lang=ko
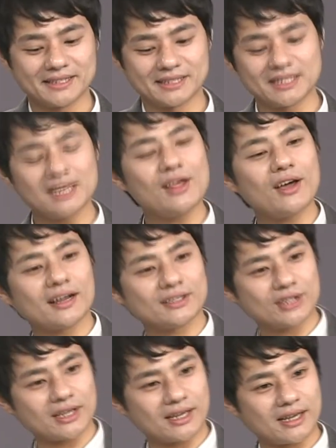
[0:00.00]
이 실내화가
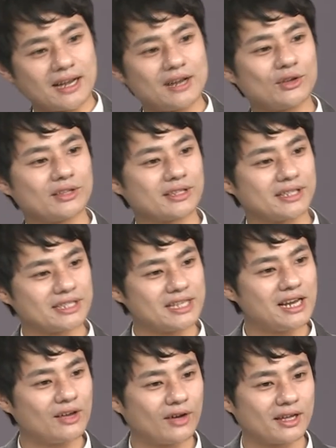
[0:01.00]
쫙 깔려 있는데
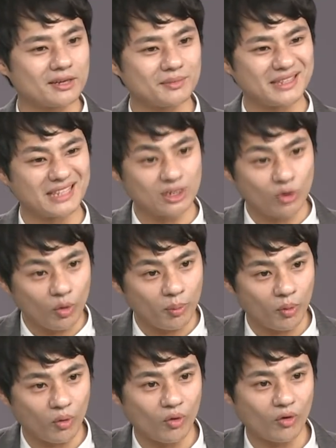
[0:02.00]
실내화 이름이 니코
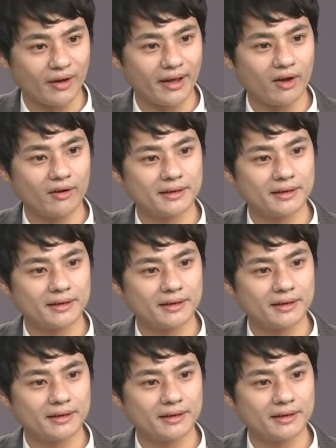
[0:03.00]
보코인 거예요.